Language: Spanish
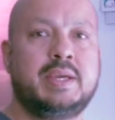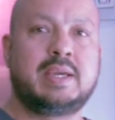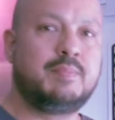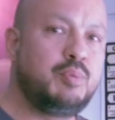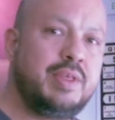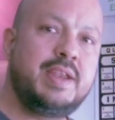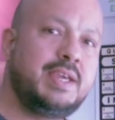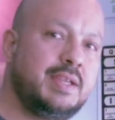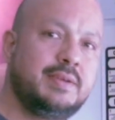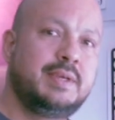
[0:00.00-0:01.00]
que pueden
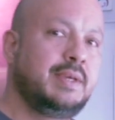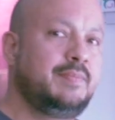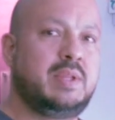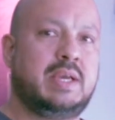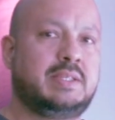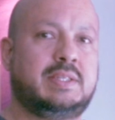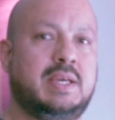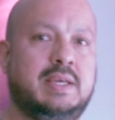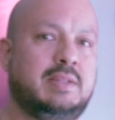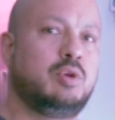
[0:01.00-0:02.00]
ir
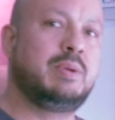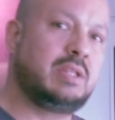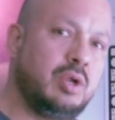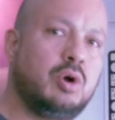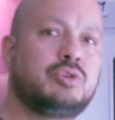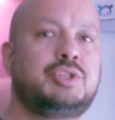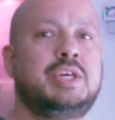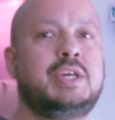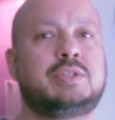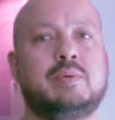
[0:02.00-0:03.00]
desde
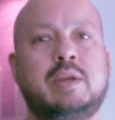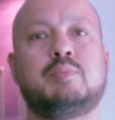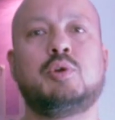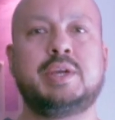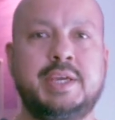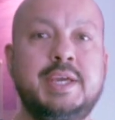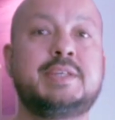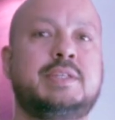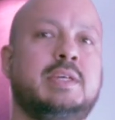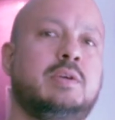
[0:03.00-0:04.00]
endometriosis, ovario
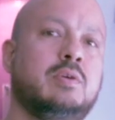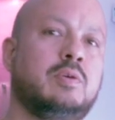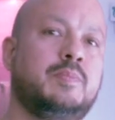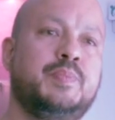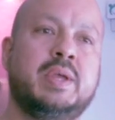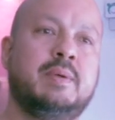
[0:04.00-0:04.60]
poliquístico,